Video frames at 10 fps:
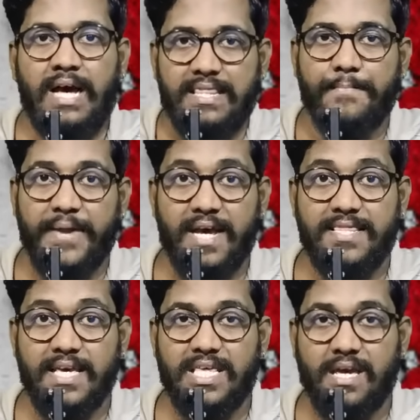அந்த
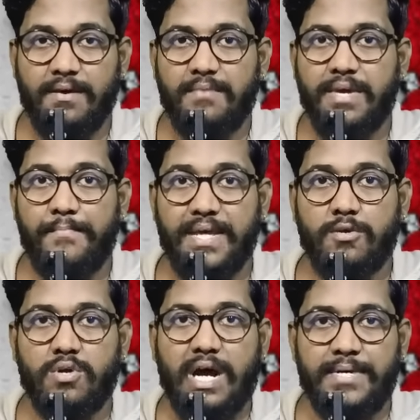பிராந்தியத்துக்கு
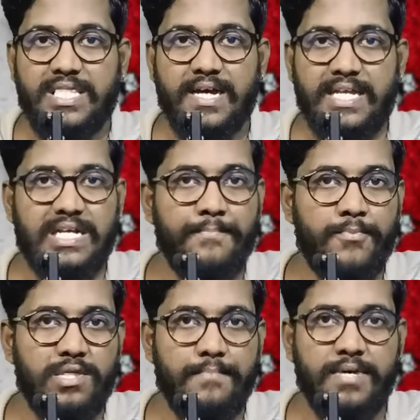மிகப்பெரிய ஒரு ஆபத்தாக இருக்க
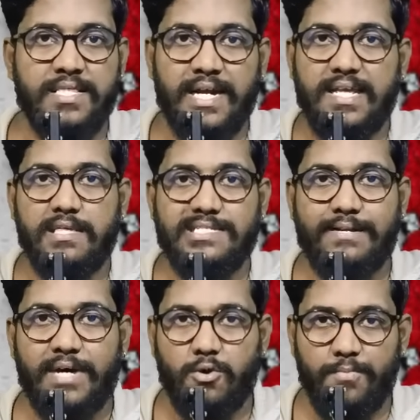போது என்பதுதான்
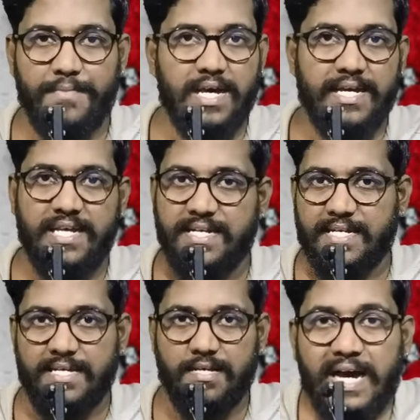நிதர்சனமான உண்மையாக இருக்கு